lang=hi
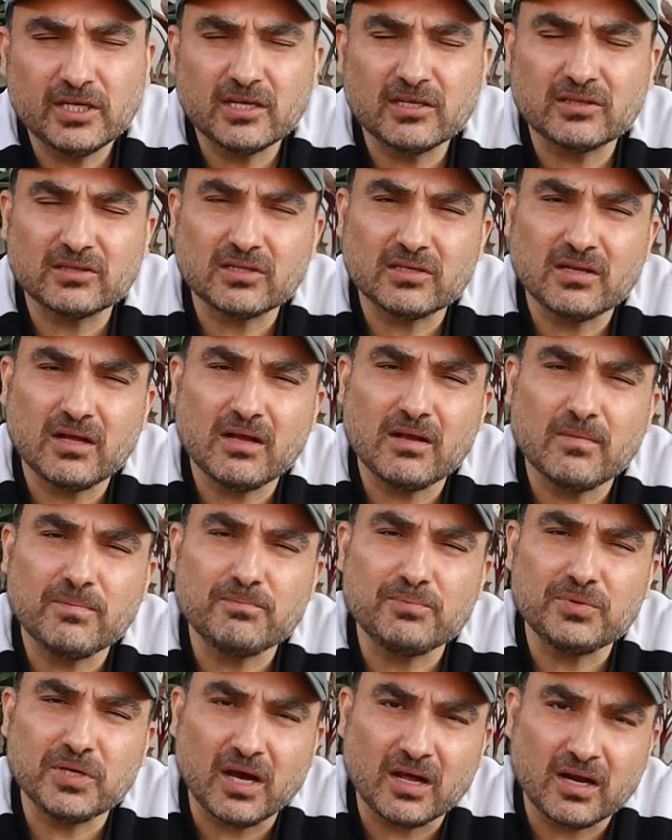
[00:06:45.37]
ये कितना
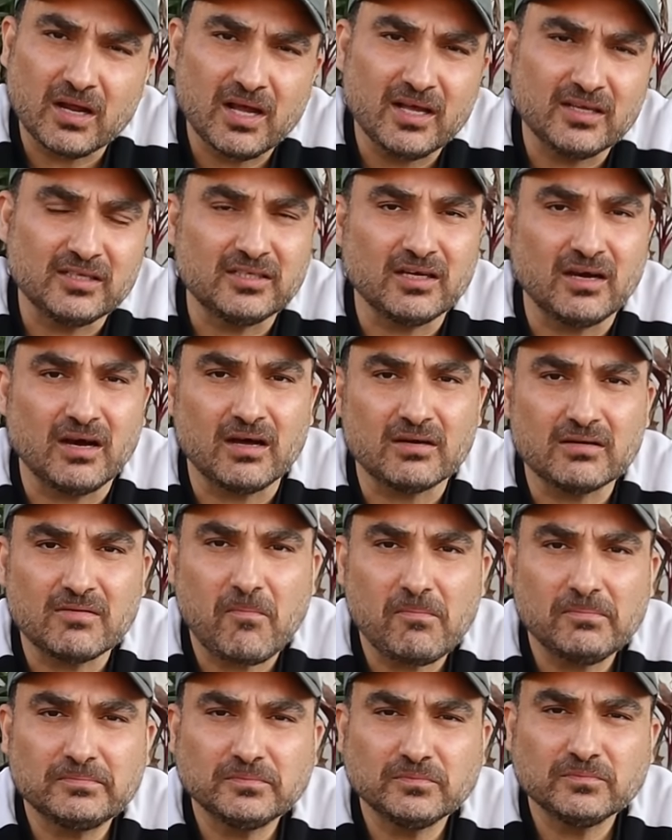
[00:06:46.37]
प्यारा है यार
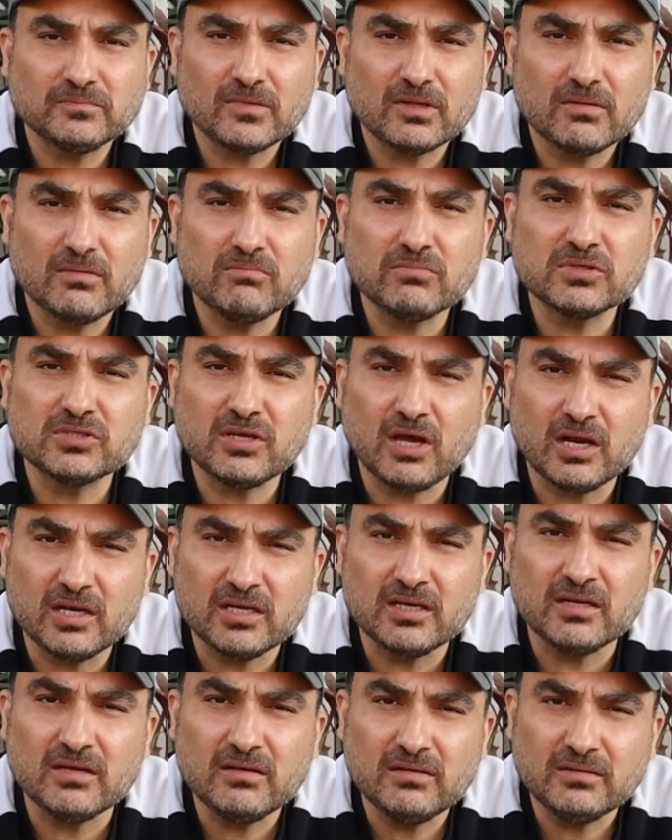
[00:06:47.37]

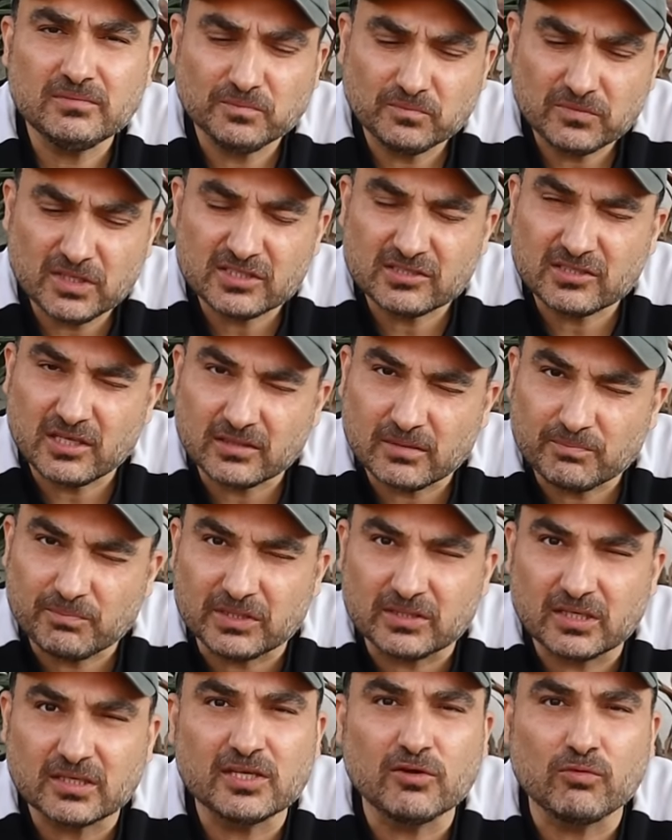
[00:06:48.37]
मसाले ना इसके अंदर
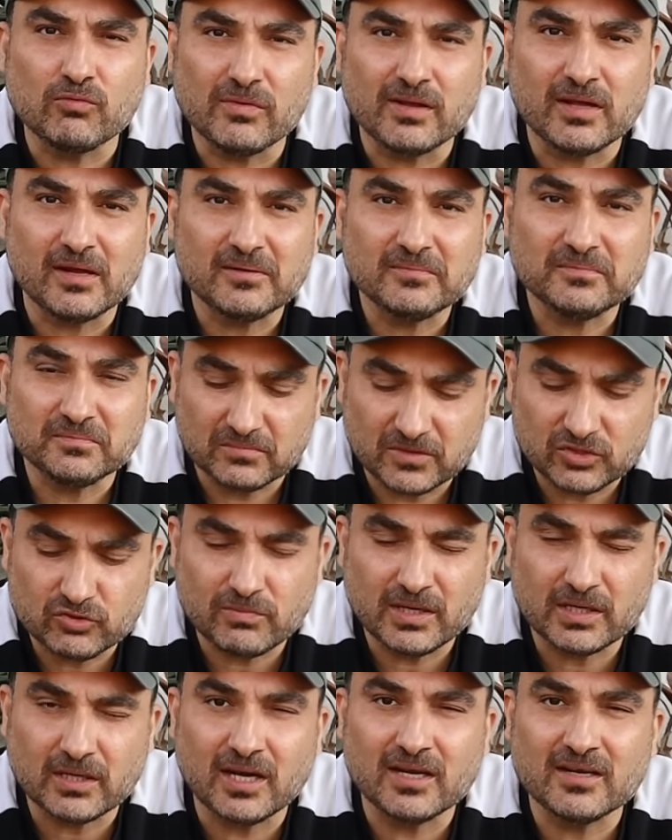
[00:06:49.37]
भीतर गए हुए हैं
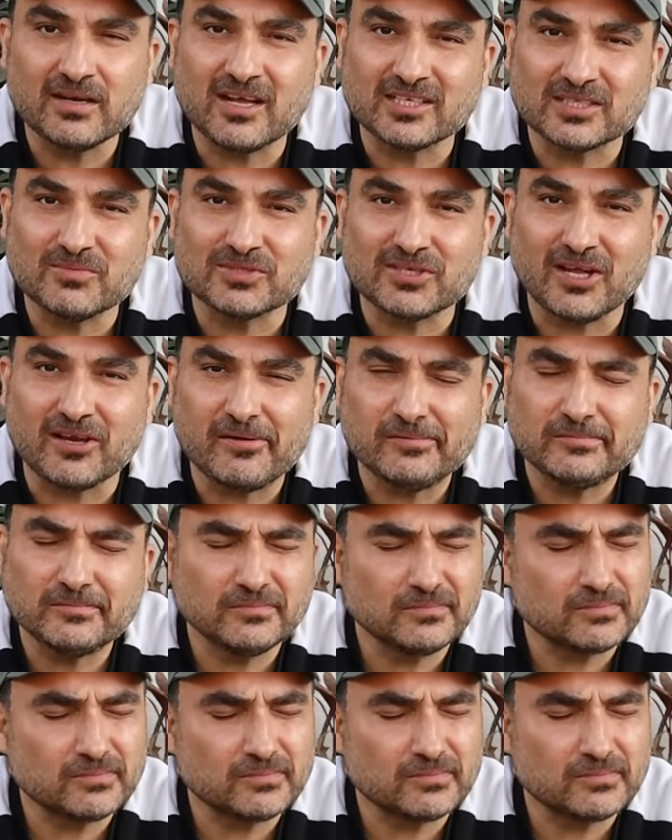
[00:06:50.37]
जो मैंने डाले लास्ट के मसाले